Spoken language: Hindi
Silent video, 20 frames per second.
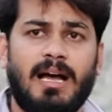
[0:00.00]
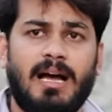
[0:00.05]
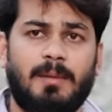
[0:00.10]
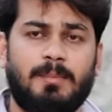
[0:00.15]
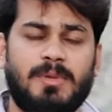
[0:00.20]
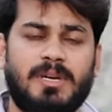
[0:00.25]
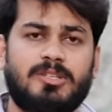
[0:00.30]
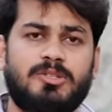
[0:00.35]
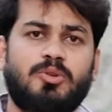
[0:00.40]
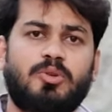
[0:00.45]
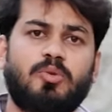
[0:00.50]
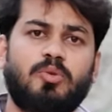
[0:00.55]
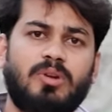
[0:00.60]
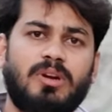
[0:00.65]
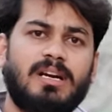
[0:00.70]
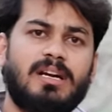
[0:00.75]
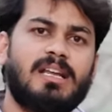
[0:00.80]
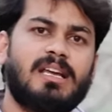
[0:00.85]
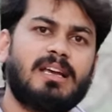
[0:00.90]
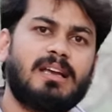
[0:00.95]
अपना जो
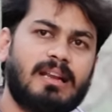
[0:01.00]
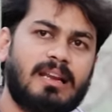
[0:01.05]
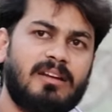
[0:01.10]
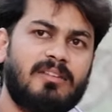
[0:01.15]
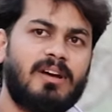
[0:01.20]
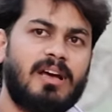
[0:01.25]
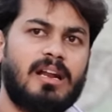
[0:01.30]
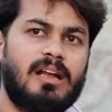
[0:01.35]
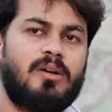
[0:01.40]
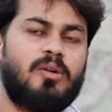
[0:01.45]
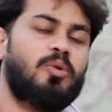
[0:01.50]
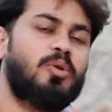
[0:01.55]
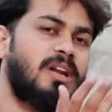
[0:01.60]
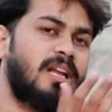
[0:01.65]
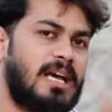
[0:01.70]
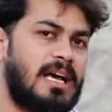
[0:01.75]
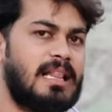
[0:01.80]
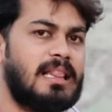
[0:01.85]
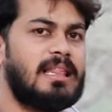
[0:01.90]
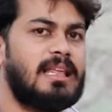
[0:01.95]
कूलेंट है ग्रीन वाला वो
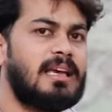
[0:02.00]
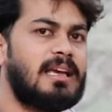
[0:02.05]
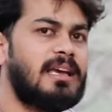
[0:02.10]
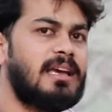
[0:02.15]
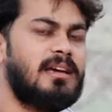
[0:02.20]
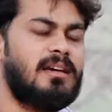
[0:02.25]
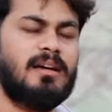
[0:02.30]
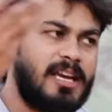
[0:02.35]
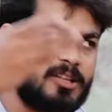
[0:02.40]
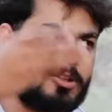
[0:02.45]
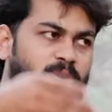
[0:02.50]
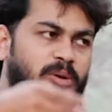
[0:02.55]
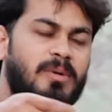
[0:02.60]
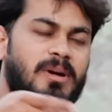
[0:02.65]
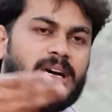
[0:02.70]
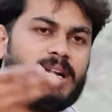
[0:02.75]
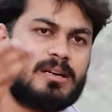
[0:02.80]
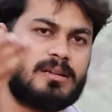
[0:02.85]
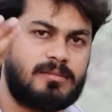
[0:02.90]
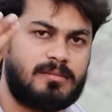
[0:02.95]
निकाल दे के एक दो
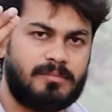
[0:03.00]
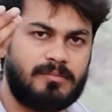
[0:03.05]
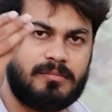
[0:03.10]
बार